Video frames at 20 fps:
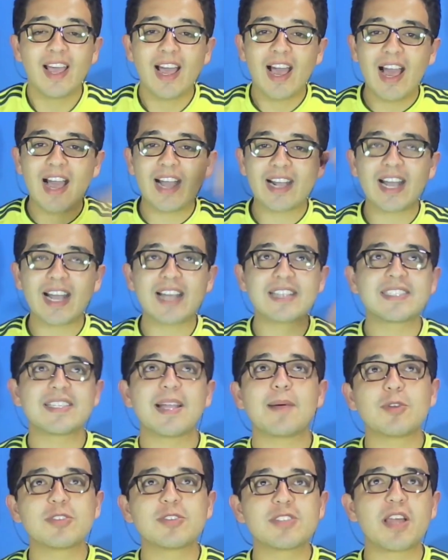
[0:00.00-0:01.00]
Acá
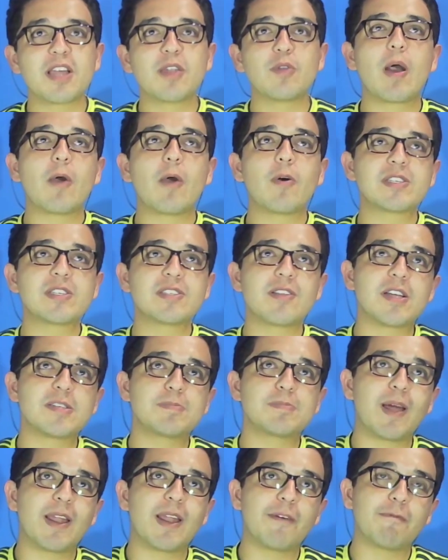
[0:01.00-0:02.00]
estamos de nuevo, esta vez
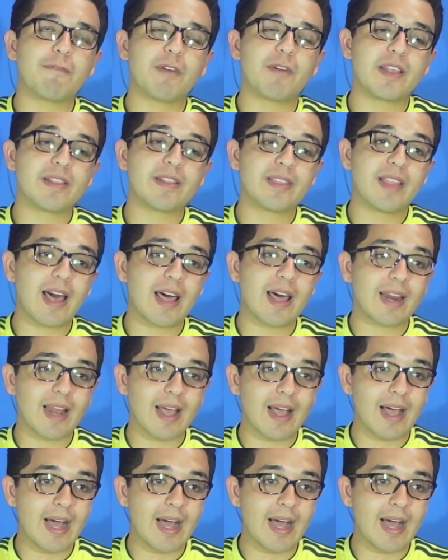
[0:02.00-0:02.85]
para enfrentar